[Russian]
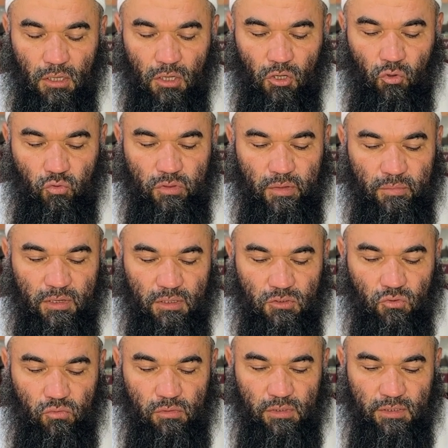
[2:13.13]
Куннама
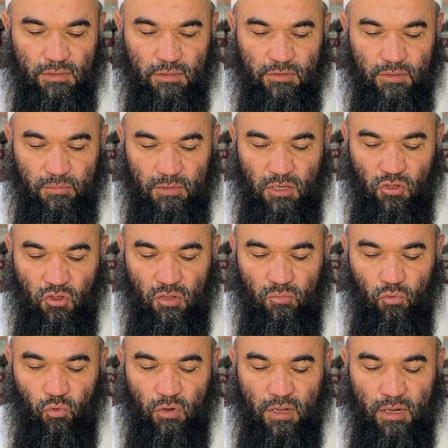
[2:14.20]
Расулля Салсам, также Абу
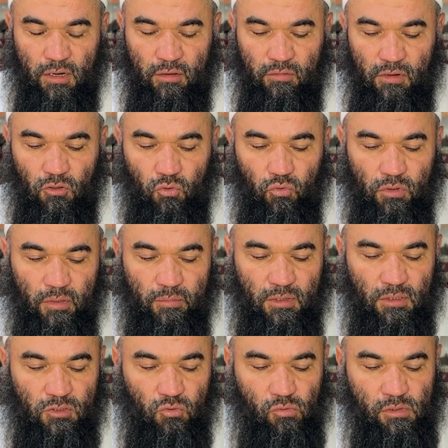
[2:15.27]
Гурайра говорил, Куннама
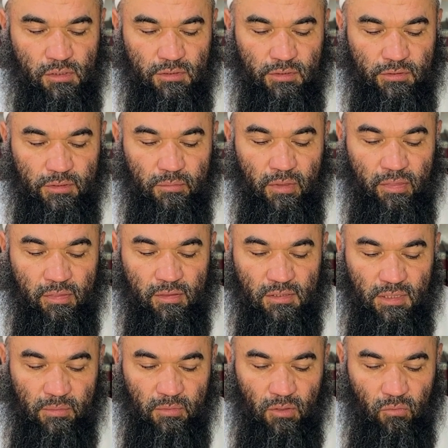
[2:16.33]
Расулля Салсам и
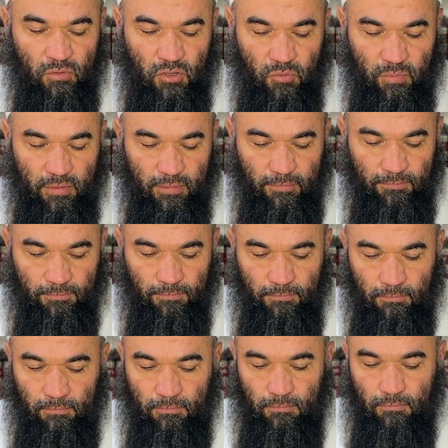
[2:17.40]
сами Аваджба.
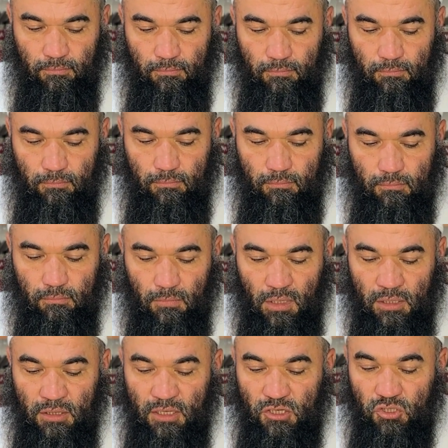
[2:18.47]

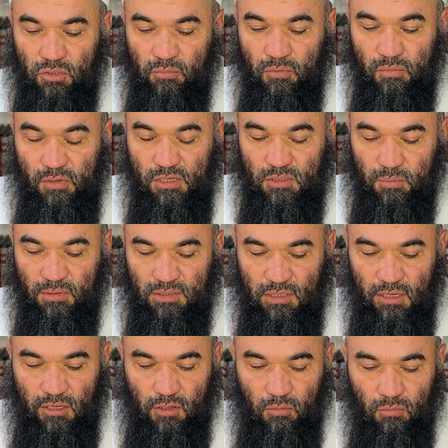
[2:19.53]
Однажды мы были с
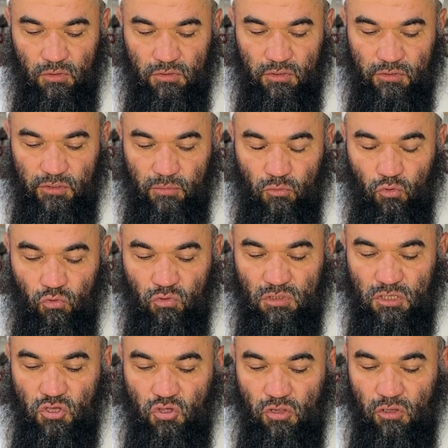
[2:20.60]
посланником Лососом, и он
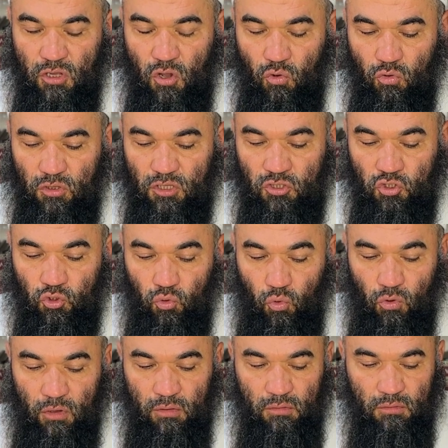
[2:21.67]
услышал какой-то
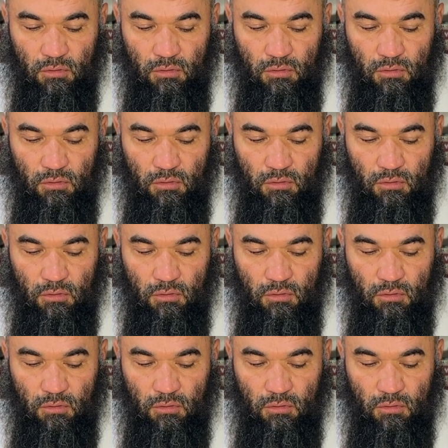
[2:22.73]
стук –